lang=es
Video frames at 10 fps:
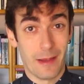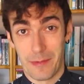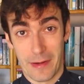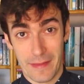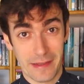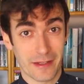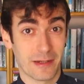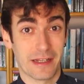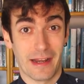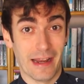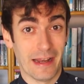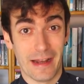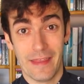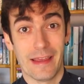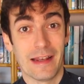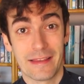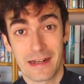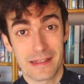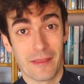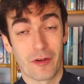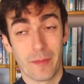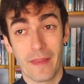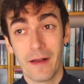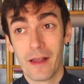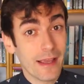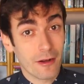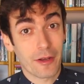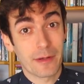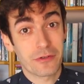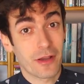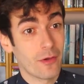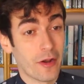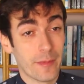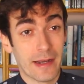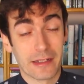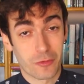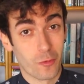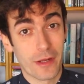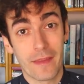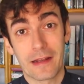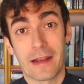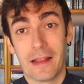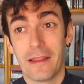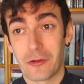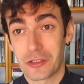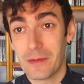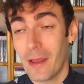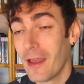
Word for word: La primera de ellas va a ser Elena de Letras de Andrómeda y a la otra persona que voy a nominar es Julia del canal de Dos Tip,